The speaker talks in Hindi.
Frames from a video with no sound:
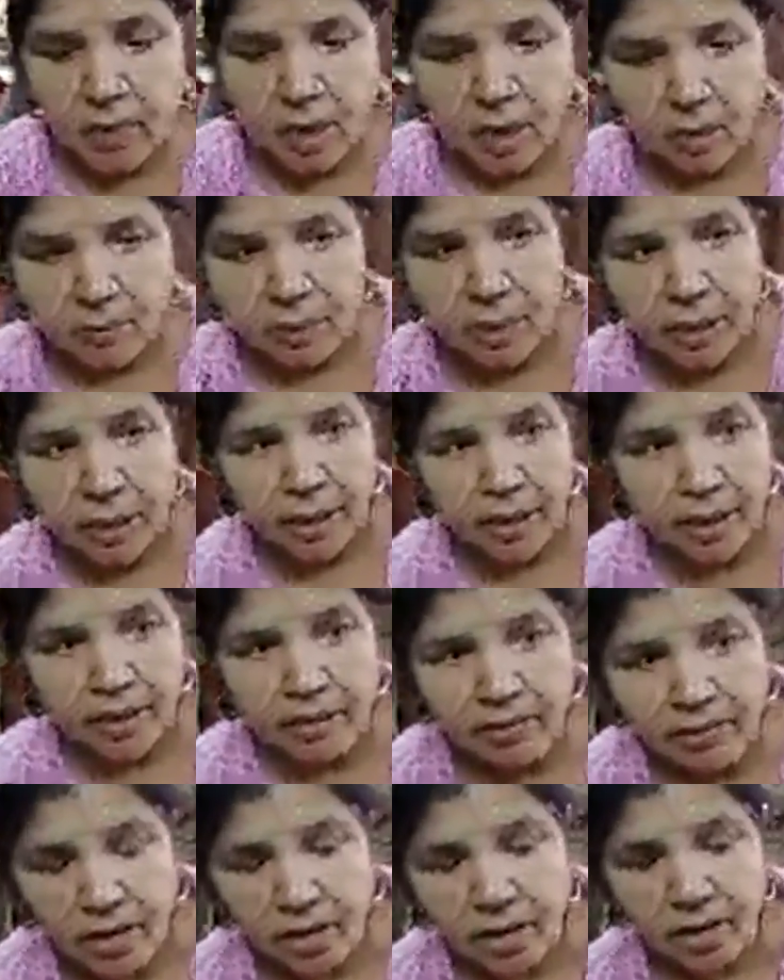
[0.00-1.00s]
सारा सामान भी ले
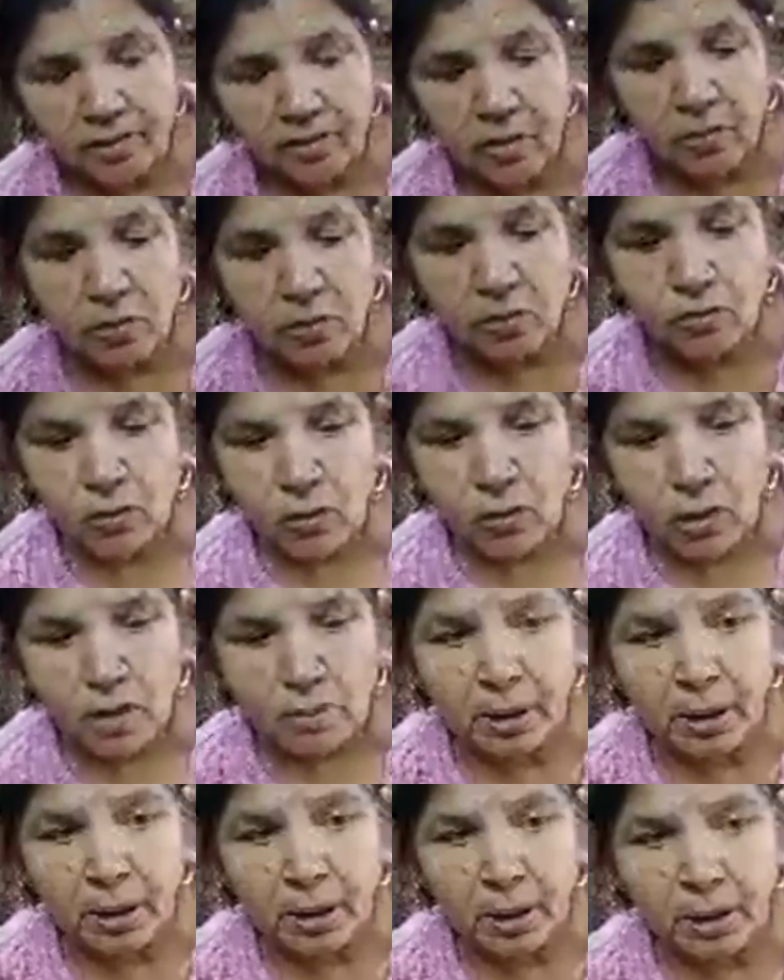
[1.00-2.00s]
गए हैं सारा
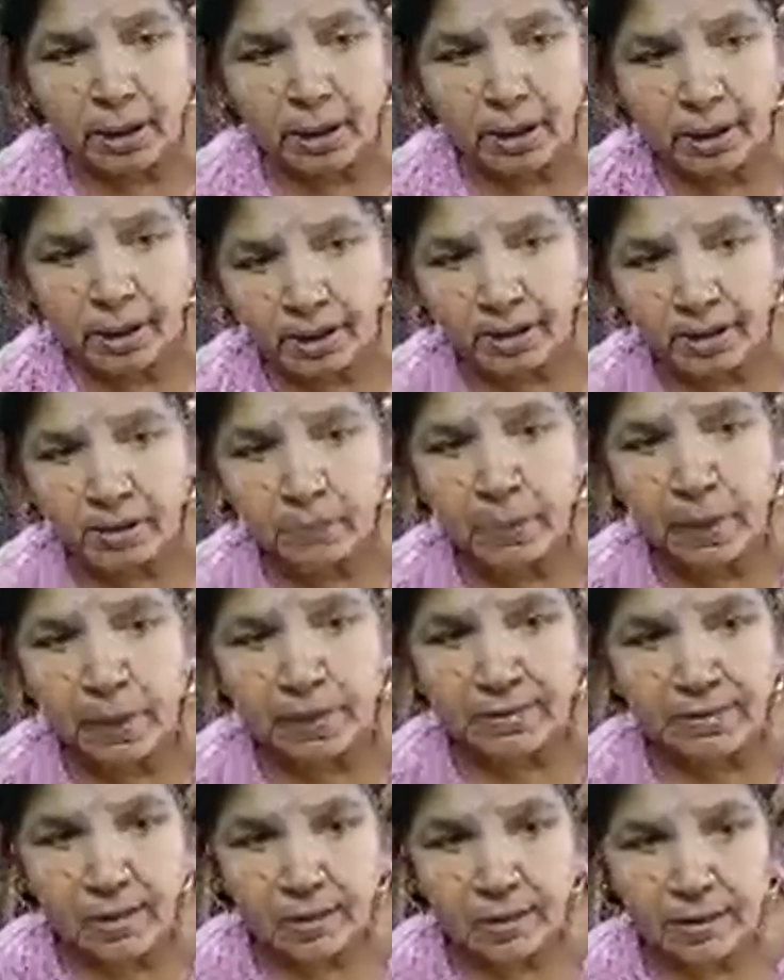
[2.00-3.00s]
सोना भी ले गए हैं
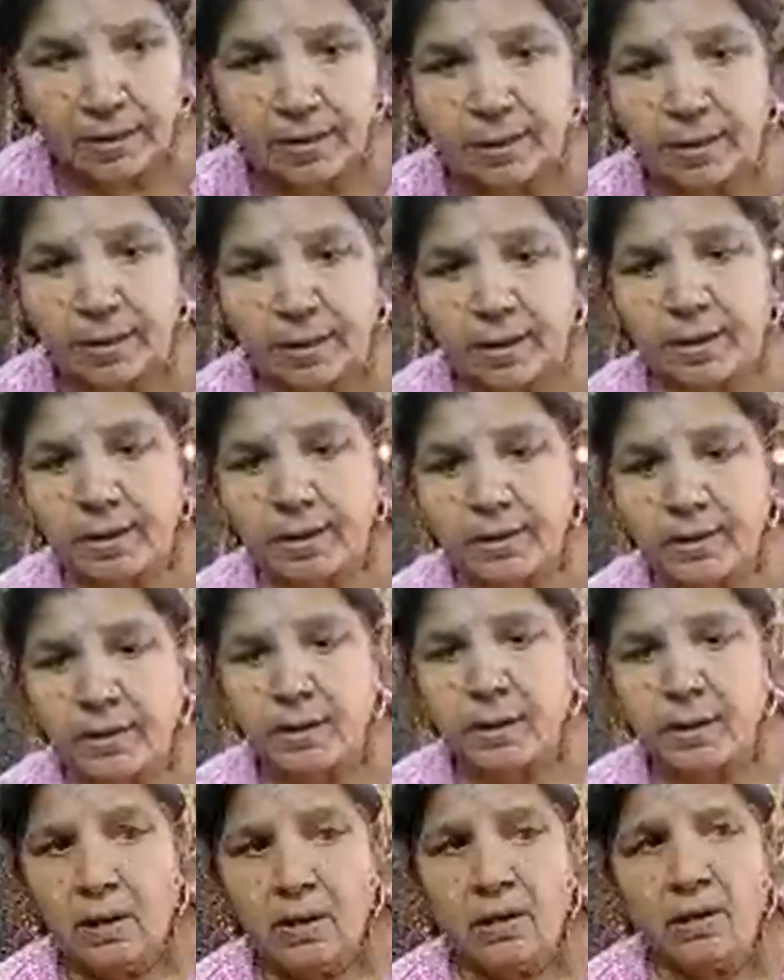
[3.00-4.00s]
पैसा ले गए हैं
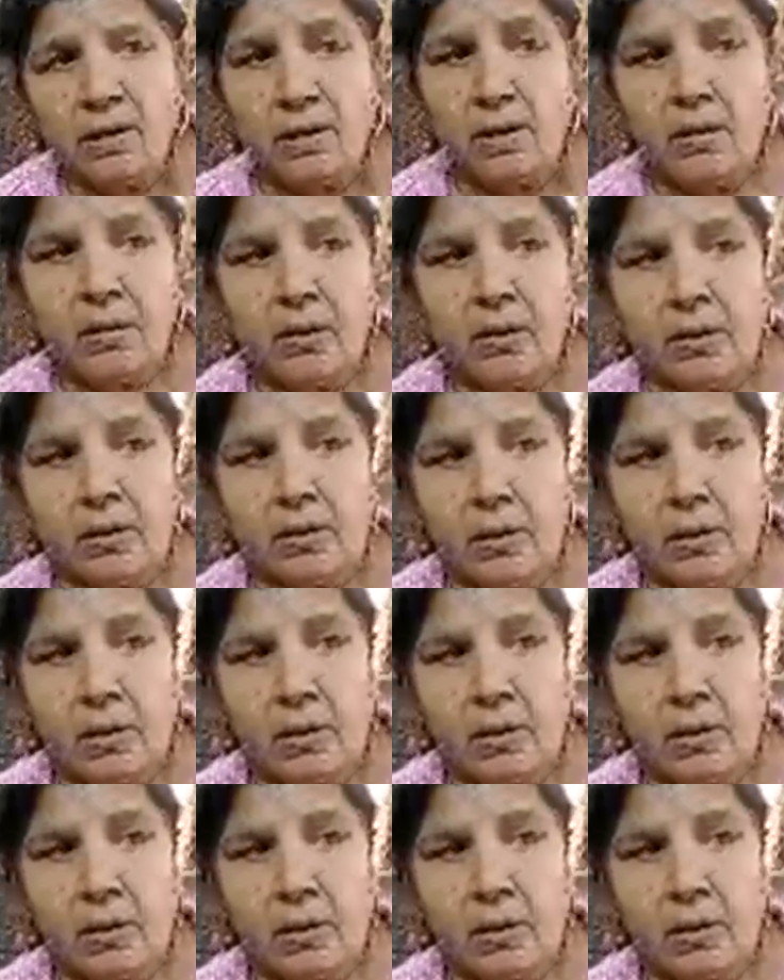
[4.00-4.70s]
और